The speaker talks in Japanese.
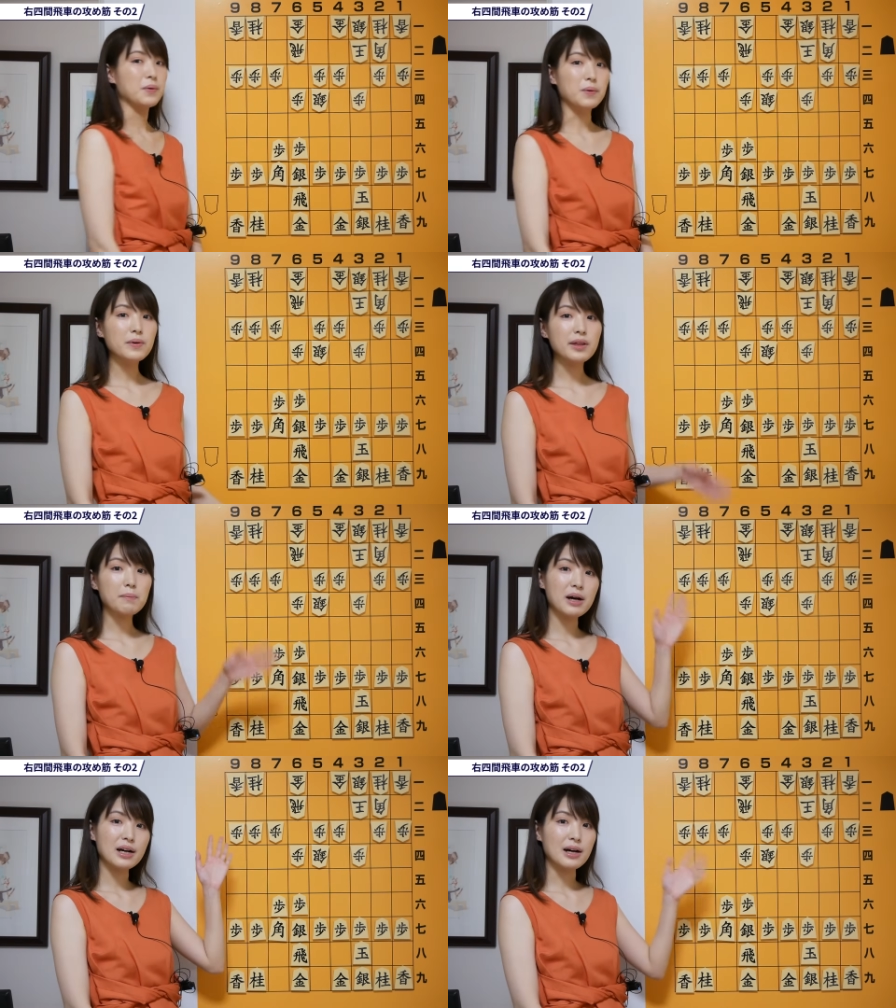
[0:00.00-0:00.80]
王
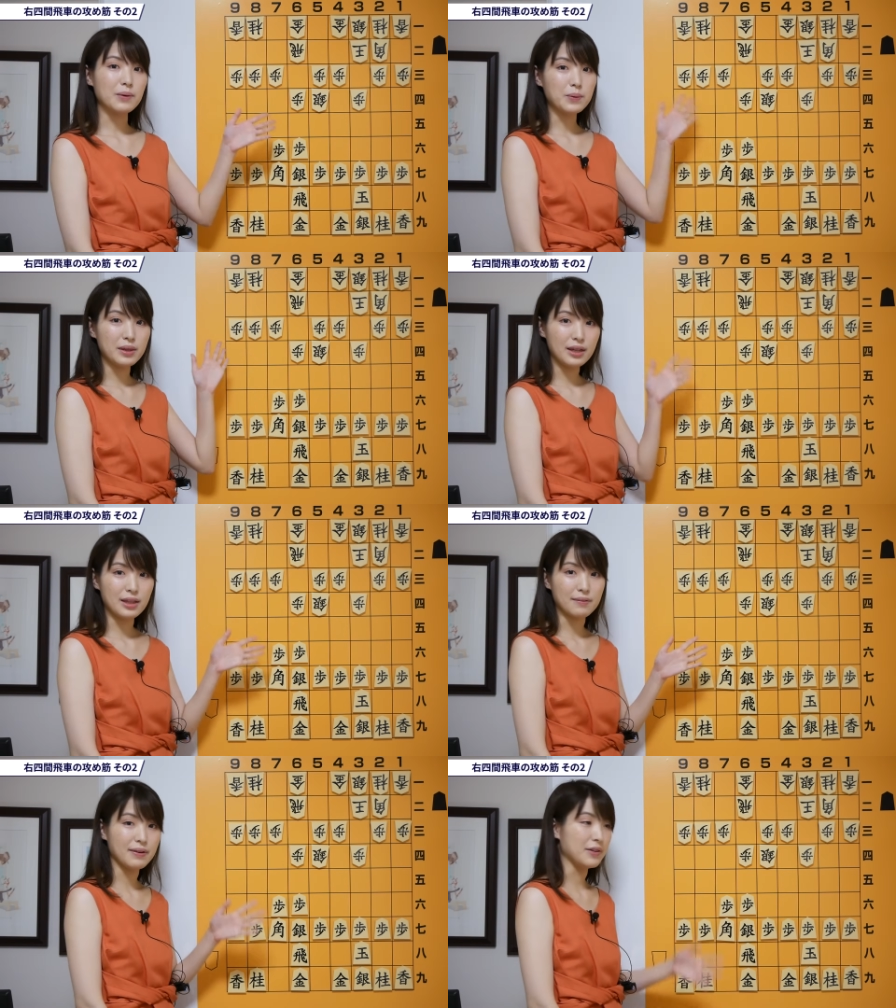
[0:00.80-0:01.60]
様囲ってき
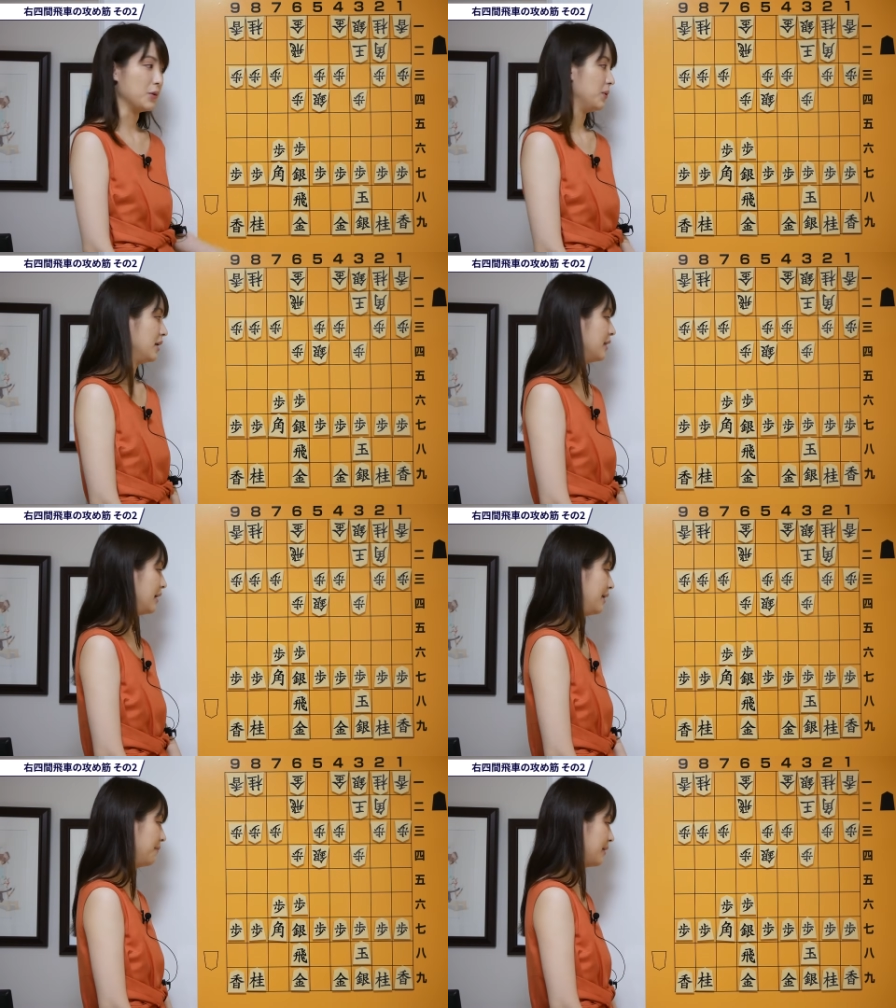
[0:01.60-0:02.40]
たバージョンに
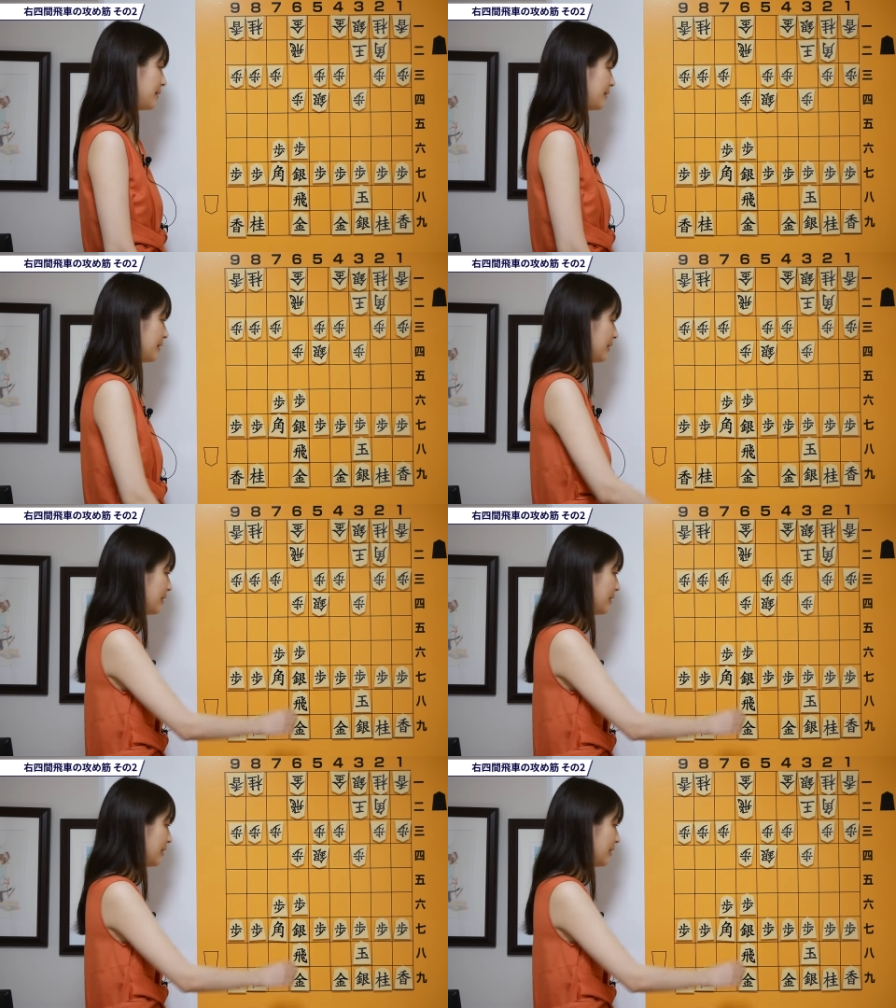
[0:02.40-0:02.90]
なります。